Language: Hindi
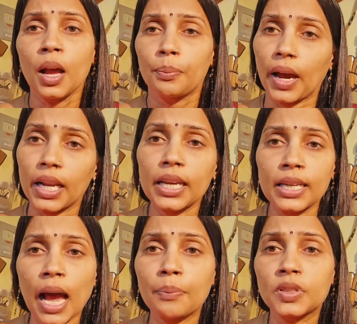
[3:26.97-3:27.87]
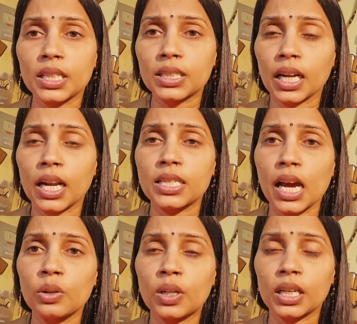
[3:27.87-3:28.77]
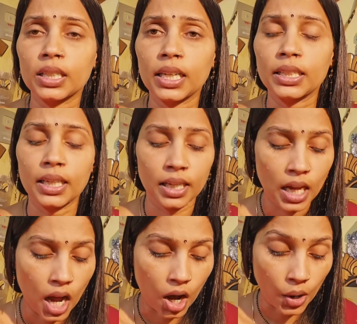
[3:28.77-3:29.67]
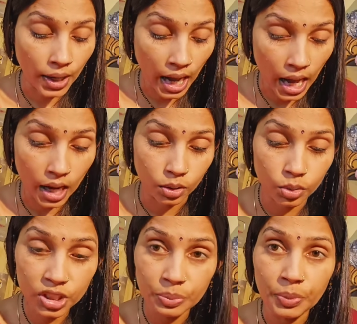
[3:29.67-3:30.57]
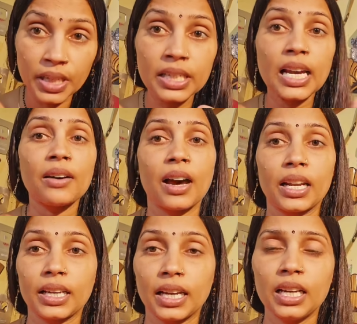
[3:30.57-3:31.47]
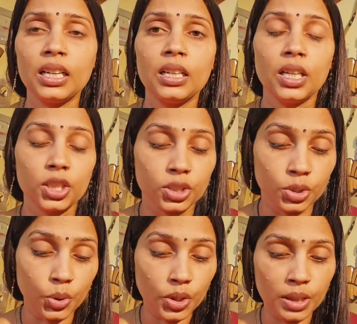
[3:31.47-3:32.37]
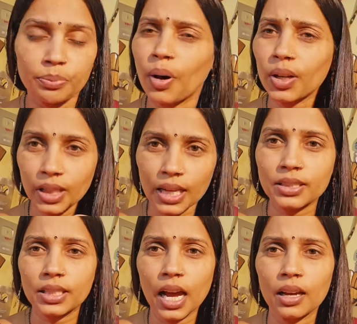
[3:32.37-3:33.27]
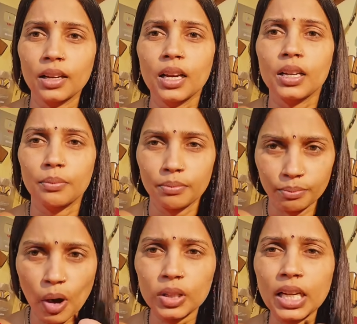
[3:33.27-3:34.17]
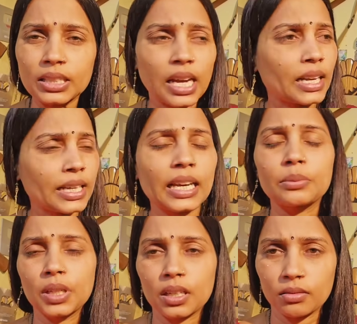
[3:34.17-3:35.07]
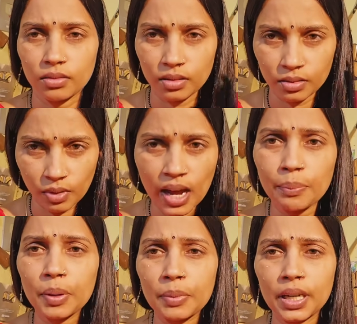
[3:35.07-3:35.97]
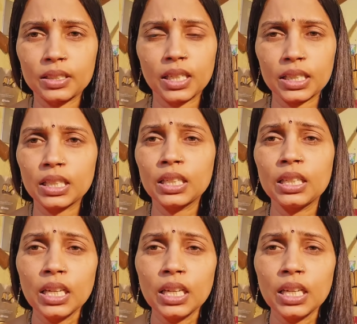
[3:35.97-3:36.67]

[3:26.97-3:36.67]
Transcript: पहले ही आप जज करना चालू कर दे रही हैं और हाँ कुछ मीडिया वाले हैं जो कि बहुत अच्छा बहुत अच्छा नहीं एक मिनट वहाँ पे मैं देखी